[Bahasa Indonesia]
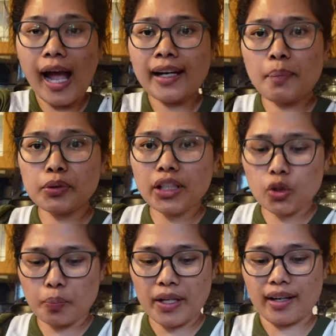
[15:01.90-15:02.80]
Anda putar
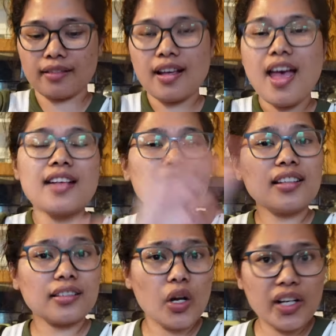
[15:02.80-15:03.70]
itu piring. Saya
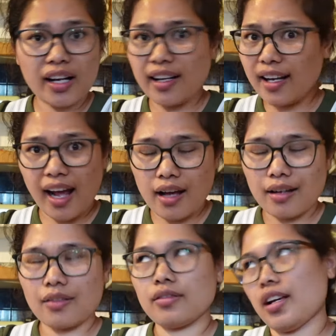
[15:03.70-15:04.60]
tidak tahu dengan negara
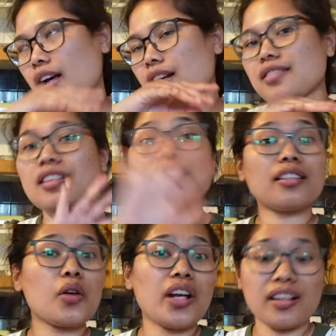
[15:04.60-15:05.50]
negara. Saya
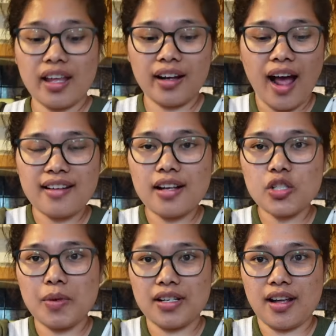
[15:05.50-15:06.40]
tidak tahu dengan daerah Anda,
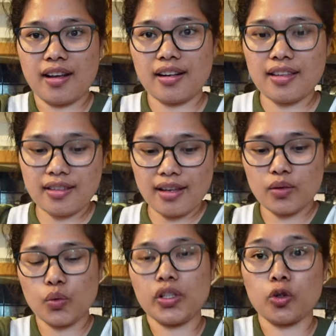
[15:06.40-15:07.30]
cuma di daerah kita
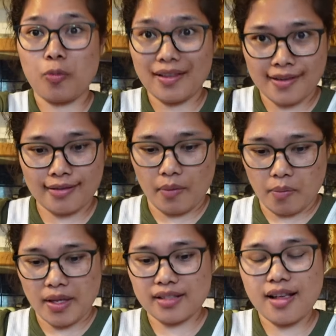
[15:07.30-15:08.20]
itu di rumah kita
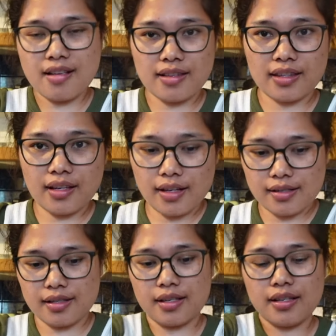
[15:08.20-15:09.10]
pemirsa, kita
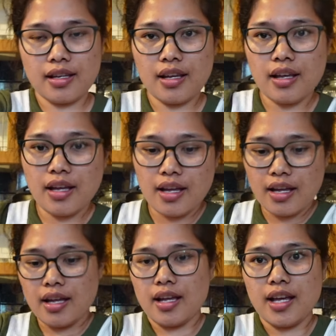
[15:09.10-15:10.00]
kasih
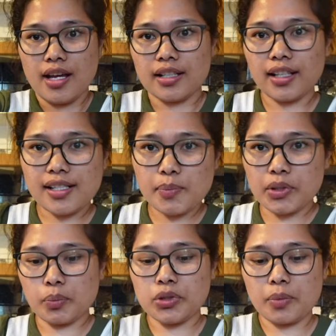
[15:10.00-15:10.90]
kita kasih
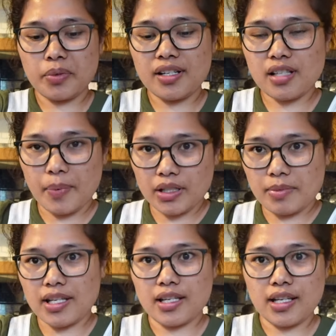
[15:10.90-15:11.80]
putar-putar piring seperti
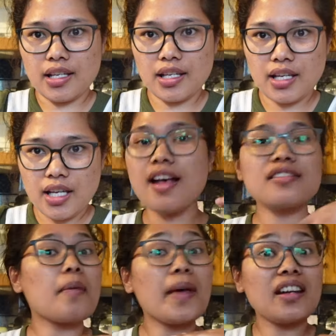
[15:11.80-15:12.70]
begini
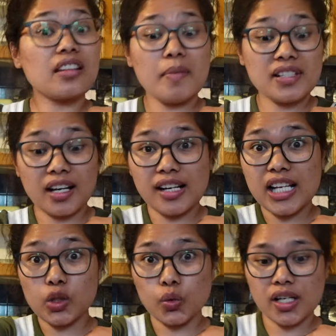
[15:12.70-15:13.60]
sampai Anda tidak merasakan
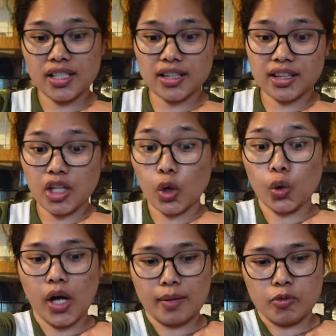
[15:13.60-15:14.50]
lagi tulang di
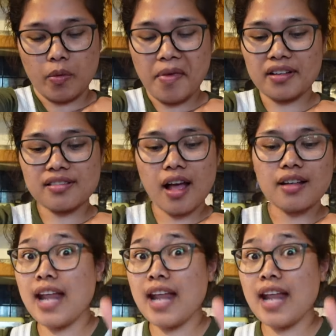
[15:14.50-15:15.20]
tenggorokanmu pemirsa.